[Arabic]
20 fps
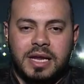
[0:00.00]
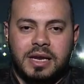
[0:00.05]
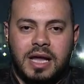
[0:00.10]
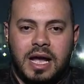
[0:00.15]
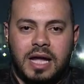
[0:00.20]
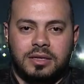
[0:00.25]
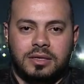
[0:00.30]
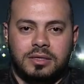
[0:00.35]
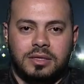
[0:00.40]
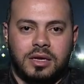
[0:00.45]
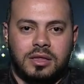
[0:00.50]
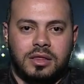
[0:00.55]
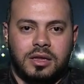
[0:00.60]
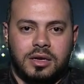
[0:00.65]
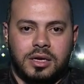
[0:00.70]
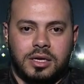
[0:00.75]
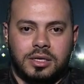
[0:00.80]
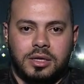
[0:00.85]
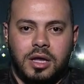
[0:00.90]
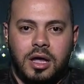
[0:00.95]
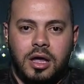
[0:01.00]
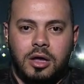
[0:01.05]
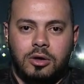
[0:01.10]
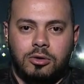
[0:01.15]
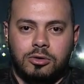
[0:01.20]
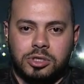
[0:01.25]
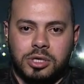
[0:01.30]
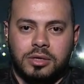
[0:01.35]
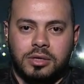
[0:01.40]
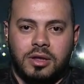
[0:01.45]
اللي حضرتك ذكرتها
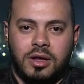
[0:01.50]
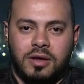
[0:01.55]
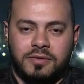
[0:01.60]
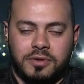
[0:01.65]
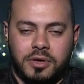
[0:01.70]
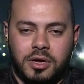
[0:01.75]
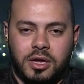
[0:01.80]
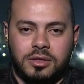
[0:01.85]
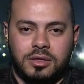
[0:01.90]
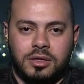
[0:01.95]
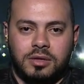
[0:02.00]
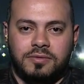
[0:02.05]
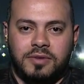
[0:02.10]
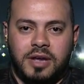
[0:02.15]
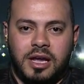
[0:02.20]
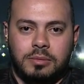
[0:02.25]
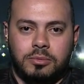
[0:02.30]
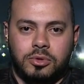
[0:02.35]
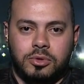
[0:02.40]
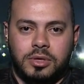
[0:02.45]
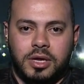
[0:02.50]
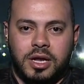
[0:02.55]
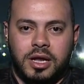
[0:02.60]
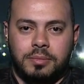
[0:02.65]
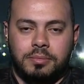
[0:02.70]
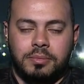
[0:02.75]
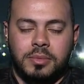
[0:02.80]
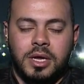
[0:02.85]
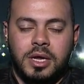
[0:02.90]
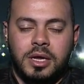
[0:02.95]
قصادها في خط دفاع المنتخب